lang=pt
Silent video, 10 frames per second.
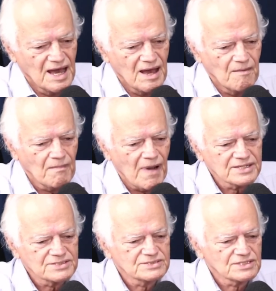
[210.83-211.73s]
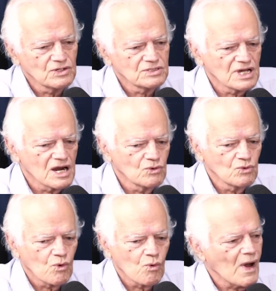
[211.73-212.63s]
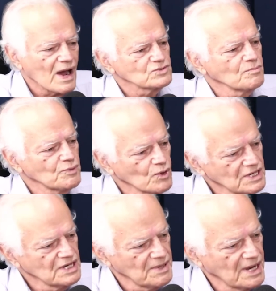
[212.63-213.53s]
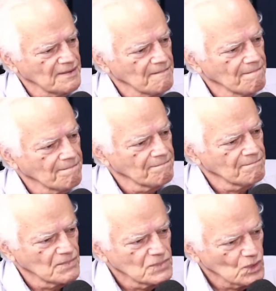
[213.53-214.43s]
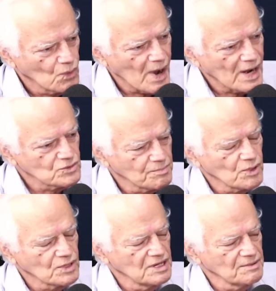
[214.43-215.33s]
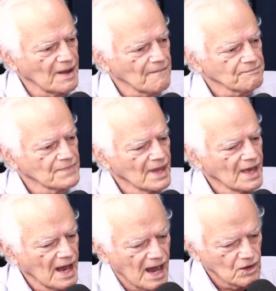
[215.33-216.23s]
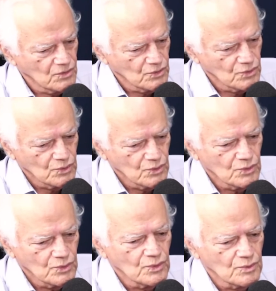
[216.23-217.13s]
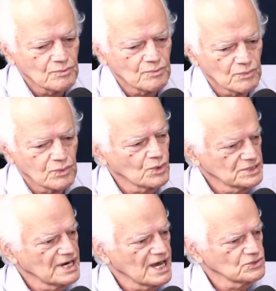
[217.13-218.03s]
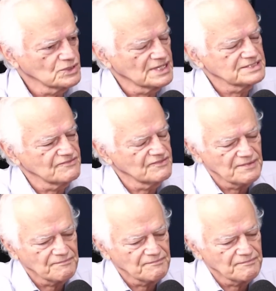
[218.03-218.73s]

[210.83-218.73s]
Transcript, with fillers: Mas já no quarto programa, no quarto programa, o coordenador da TV,